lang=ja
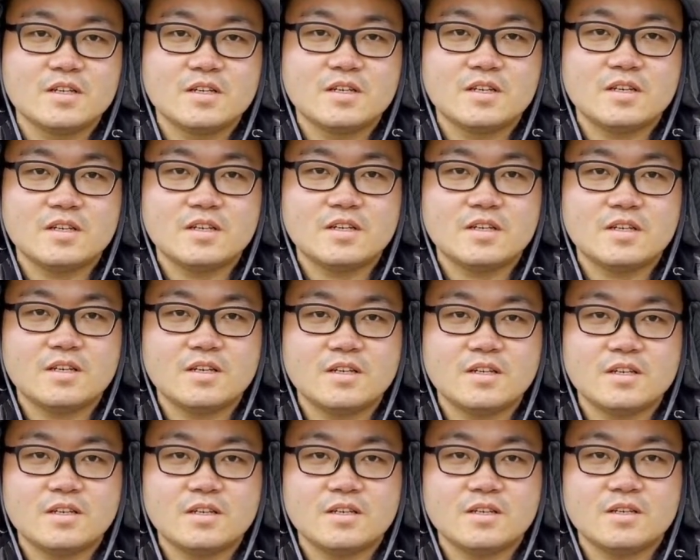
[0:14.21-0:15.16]

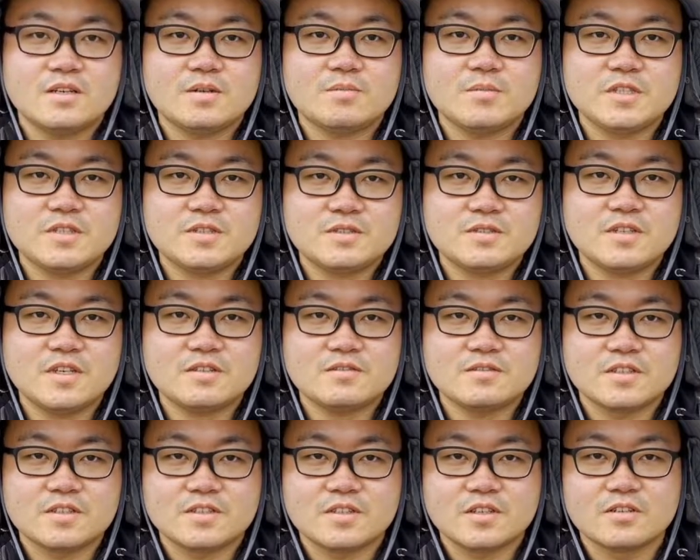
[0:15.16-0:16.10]
え3つあるん
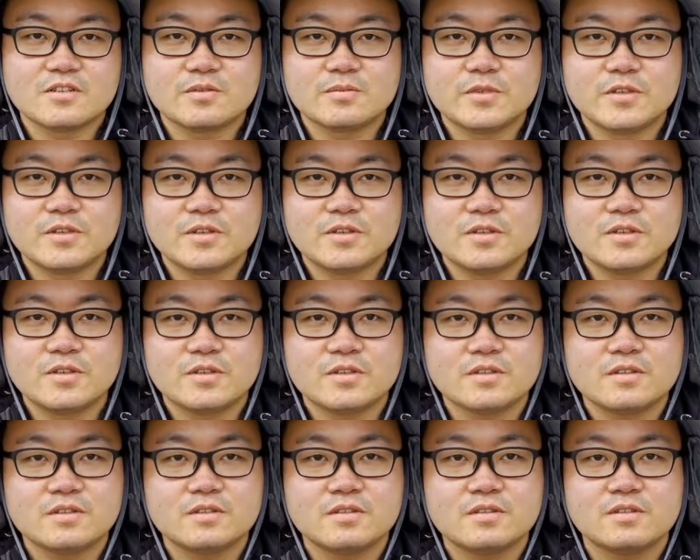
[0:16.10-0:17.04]
ですけれども
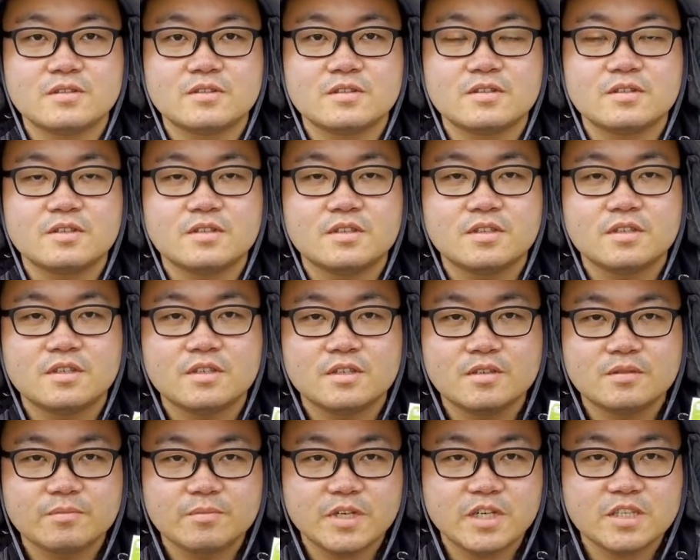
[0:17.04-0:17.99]

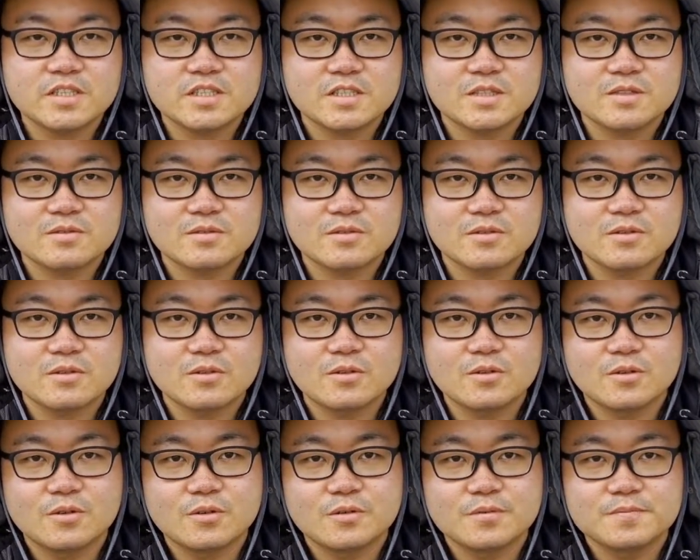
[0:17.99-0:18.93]
バジル
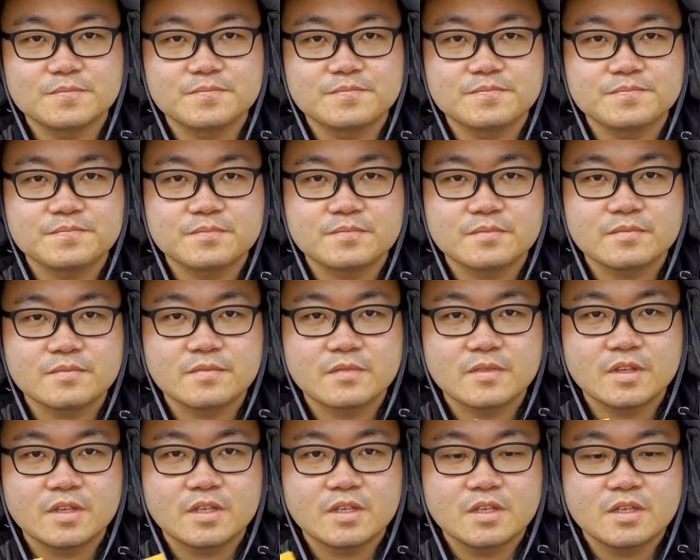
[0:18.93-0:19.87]
と、
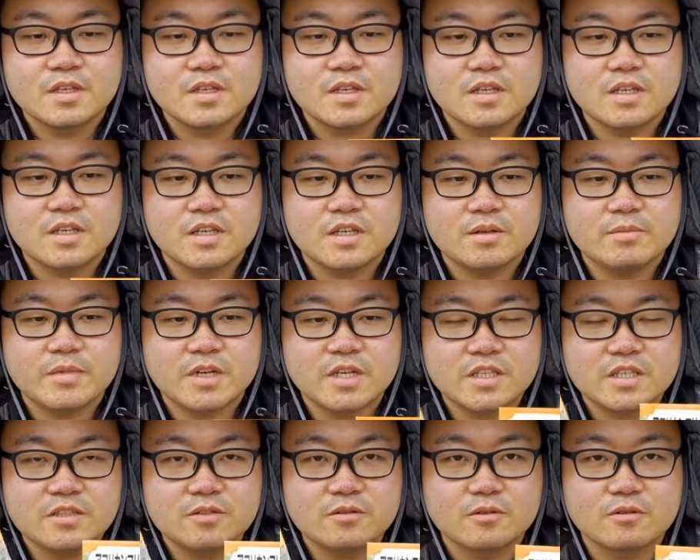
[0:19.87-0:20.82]
え
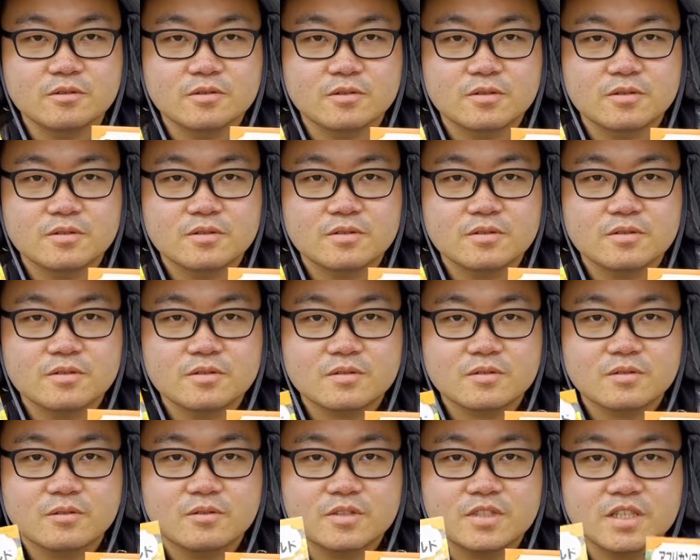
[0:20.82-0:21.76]
マリーゴールド
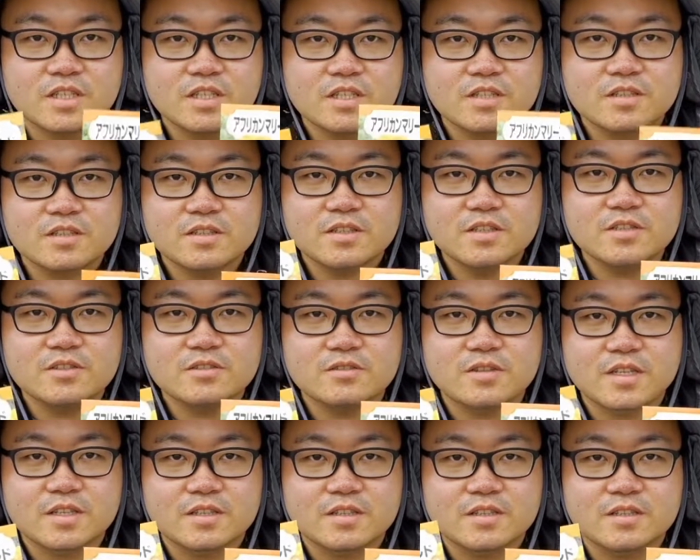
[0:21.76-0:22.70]
こちら2種
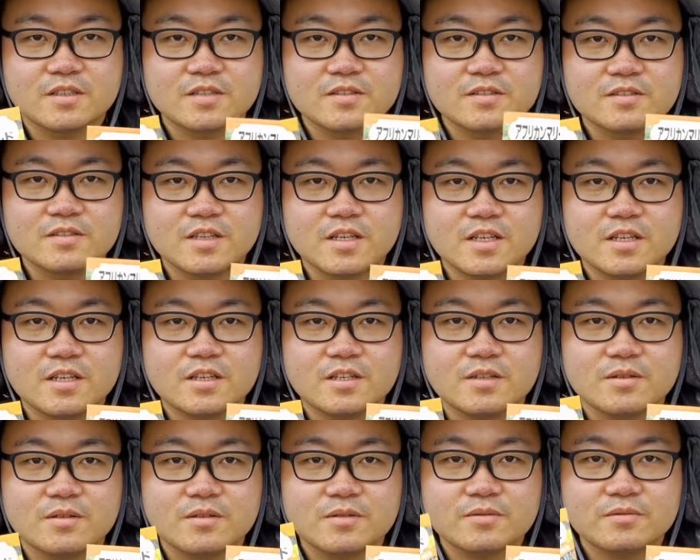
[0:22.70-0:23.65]
あってですね
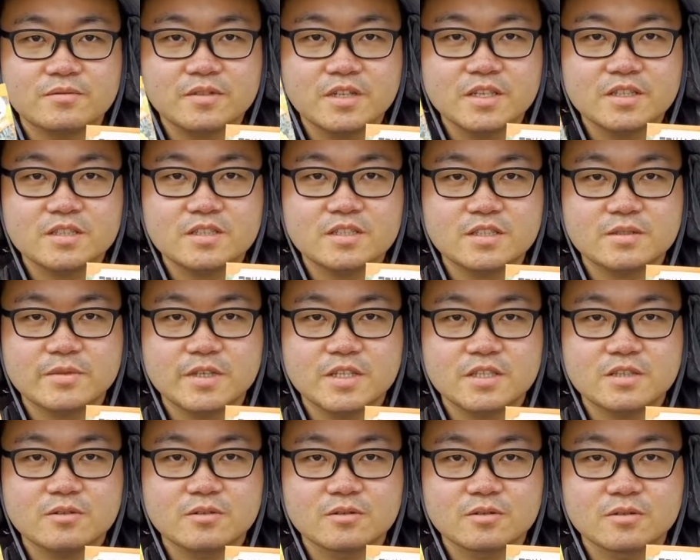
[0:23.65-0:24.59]

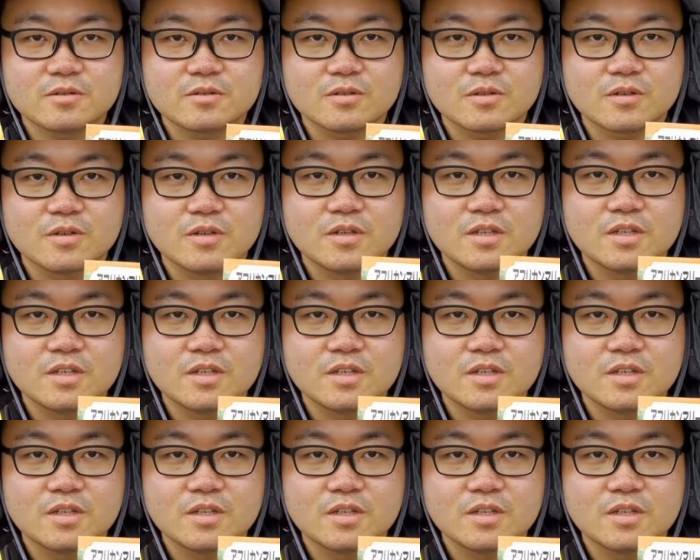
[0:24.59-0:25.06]
フレンチマリーゴールドと、